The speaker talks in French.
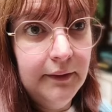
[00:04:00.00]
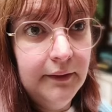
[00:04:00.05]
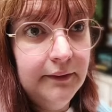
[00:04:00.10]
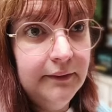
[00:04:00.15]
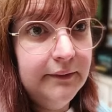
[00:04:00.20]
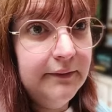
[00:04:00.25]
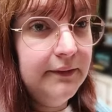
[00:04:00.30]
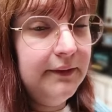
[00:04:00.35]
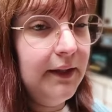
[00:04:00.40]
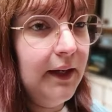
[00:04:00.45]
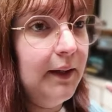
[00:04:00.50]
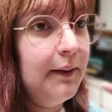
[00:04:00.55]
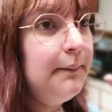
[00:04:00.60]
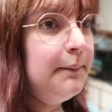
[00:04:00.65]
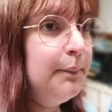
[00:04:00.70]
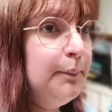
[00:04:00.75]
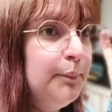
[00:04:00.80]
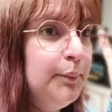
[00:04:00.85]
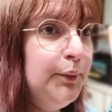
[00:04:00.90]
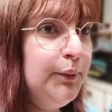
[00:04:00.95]
s'il y a un
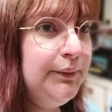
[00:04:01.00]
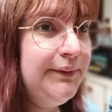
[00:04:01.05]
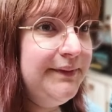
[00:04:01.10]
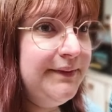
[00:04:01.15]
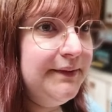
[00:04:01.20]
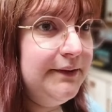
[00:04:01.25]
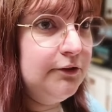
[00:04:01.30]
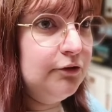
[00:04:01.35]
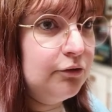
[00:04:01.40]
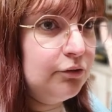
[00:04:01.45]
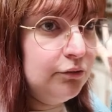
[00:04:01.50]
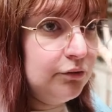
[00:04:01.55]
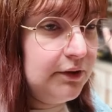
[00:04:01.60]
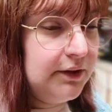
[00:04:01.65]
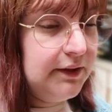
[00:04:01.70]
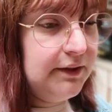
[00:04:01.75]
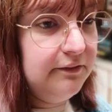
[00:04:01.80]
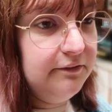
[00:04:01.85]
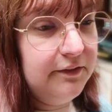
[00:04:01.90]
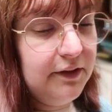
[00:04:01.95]
petit truc
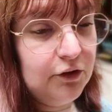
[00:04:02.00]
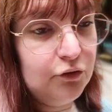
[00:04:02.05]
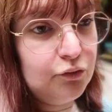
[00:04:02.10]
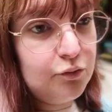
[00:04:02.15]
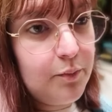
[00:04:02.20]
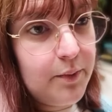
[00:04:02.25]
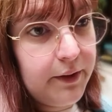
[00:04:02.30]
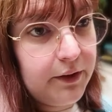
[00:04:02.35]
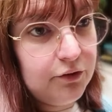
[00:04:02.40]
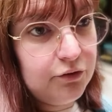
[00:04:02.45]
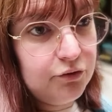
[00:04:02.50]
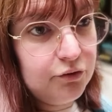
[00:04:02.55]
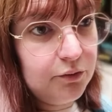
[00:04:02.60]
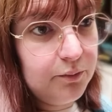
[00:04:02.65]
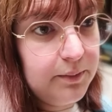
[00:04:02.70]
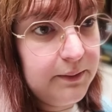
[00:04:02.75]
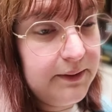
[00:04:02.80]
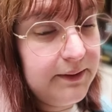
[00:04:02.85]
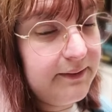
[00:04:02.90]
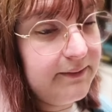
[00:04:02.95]
qui vient tout
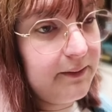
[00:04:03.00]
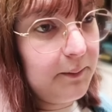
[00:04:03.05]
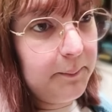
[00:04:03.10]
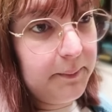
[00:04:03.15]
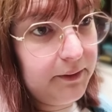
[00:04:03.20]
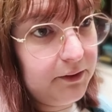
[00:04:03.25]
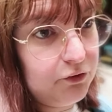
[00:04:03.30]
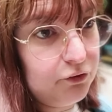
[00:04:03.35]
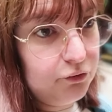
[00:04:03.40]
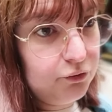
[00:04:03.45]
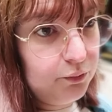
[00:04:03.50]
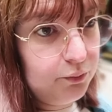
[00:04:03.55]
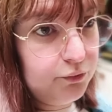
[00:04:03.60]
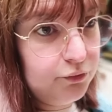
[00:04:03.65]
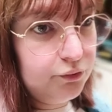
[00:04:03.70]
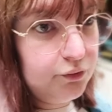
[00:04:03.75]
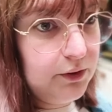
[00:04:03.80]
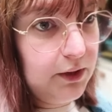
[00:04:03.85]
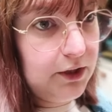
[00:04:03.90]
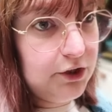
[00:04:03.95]
perturber et que ça perturbe
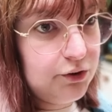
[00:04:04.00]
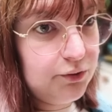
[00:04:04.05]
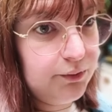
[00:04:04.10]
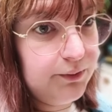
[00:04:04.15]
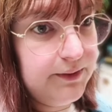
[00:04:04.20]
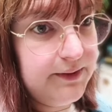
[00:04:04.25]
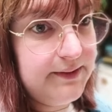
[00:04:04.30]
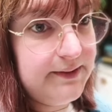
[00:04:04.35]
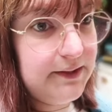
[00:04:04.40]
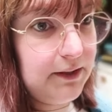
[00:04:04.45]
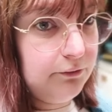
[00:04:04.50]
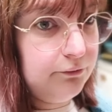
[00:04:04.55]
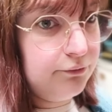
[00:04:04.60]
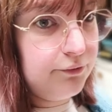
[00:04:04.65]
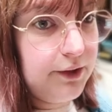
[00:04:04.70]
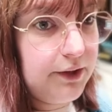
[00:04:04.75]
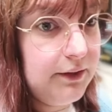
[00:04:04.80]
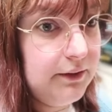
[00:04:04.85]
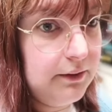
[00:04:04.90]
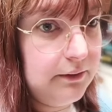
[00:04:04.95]
toute la journée, ça vous
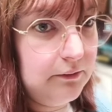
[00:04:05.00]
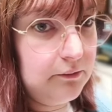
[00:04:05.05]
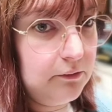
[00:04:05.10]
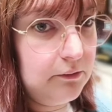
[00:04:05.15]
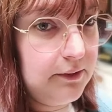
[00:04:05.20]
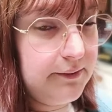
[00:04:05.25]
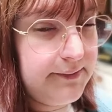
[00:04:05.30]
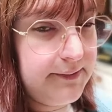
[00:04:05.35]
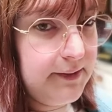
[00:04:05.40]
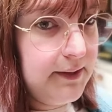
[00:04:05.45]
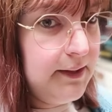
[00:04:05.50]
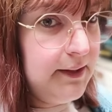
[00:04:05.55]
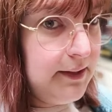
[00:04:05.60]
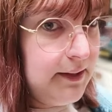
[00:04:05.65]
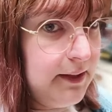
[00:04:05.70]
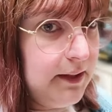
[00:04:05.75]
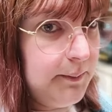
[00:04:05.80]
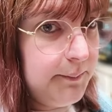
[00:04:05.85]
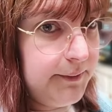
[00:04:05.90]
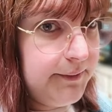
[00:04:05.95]
crée des angoisses.
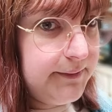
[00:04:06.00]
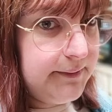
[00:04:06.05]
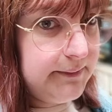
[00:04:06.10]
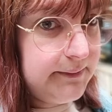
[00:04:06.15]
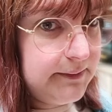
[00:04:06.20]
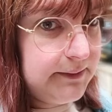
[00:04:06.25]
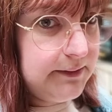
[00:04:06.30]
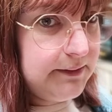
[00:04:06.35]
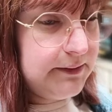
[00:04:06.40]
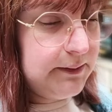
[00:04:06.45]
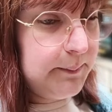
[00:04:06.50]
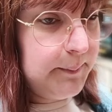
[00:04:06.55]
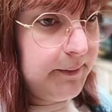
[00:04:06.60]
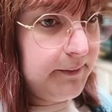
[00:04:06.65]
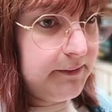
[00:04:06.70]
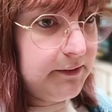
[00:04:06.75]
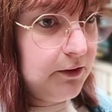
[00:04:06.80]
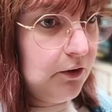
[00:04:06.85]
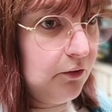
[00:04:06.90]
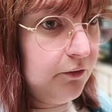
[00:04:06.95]
Et moi, c'est ce qui s'est
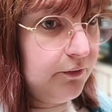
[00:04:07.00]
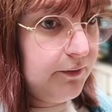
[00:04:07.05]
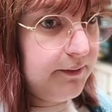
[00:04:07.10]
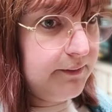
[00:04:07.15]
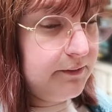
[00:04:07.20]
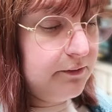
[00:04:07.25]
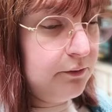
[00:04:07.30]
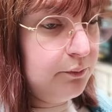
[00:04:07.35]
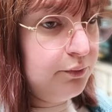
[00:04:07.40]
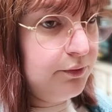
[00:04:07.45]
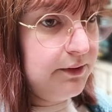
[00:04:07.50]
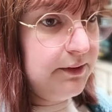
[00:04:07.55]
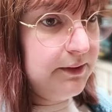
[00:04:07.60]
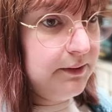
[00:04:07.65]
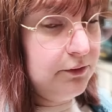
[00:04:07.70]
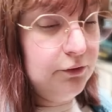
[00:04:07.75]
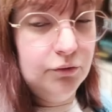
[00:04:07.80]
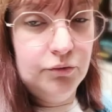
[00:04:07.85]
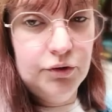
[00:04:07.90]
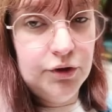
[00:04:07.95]
passé en fait. Depuis et
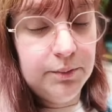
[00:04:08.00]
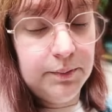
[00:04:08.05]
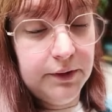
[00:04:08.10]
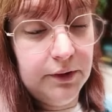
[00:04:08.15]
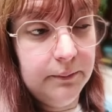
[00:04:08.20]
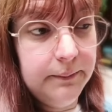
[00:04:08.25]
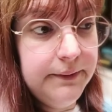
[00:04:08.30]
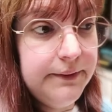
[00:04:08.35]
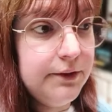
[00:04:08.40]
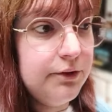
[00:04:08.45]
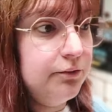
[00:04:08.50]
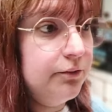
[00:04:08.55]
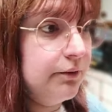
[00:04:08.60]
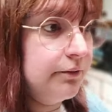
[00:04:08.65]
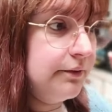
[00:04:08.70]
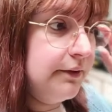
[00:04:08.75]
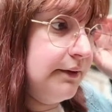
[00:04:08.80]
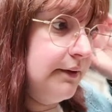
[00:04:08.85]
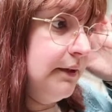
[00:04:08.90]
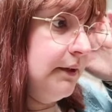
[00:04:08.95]
du coup, j'ai pas dormi cette nuit en
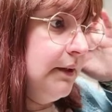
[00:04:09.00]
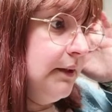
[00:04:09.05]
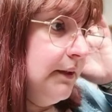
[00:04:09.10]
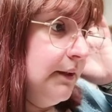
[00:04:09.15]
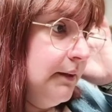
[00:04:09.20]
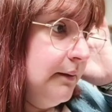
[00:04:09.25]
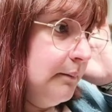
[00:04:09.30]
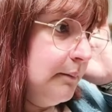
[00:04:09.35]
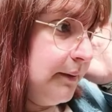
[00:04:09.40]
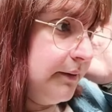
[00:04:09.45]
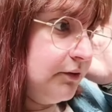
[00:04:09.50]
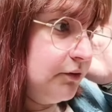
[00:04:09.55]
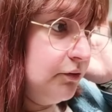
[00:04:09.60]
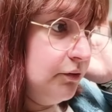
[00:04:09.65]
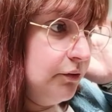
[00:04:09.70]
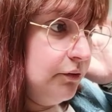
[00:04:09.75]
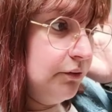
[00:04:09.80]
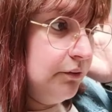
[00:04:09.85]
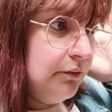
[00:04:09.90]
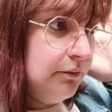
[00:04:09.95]
fait, parce
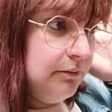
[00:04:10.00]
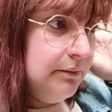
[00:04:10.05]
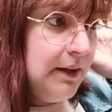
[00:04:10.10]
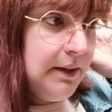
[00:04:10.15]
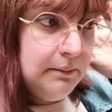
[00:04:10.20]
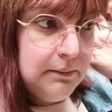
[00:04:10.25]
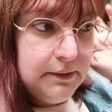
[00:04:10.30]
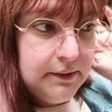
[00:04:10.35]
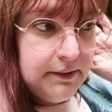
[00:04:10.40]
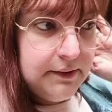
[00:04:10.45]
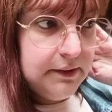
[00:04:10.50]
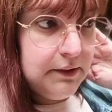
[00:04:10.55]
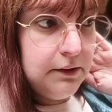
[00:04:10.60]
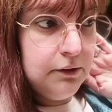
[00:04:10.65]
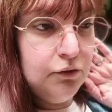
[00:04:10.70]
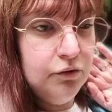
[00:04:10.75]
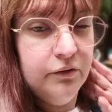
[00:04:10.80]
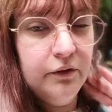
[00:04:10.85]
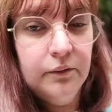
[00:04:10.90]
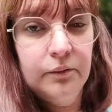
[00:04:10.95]
que même si
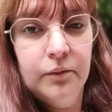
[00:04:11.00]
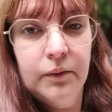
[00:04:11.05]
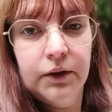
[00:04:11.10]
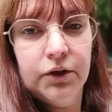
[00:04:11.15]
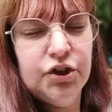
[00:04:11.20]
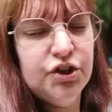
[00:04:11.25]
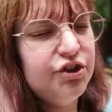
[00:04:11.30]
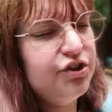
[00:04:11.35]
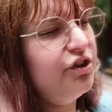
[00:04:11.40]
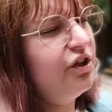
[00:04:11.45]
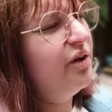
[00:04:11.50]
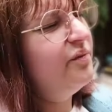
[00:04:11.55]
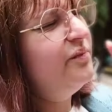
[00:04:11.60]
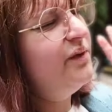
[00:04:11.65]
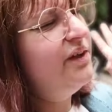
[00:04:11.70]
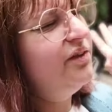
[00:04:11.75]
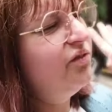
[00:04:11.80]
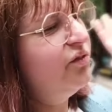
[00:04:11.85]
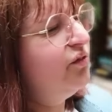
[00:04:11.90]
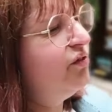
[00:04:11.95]
devant mon mari j'étais là,
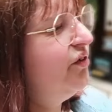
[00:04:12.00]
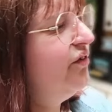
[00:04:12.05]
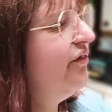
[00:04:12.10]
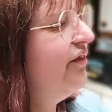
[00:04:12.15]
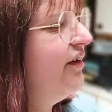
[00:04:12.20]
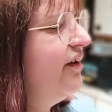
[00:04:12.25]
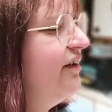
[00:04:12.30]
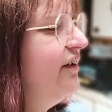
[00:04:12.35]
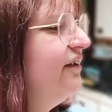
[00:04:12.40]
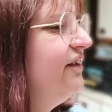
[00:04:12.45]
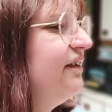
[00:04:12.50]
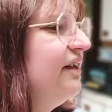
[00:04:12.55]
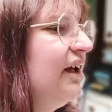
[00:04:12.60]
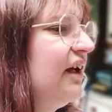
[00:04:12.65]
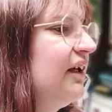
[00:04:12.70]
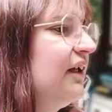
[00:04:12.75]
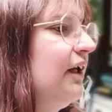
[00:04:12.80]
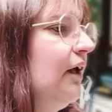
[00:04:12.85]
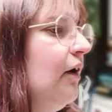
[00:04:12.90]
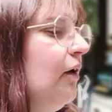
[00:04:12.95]
mais non, ça va aller, c'est
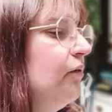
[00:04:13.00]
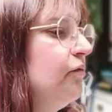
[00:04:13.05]
rien,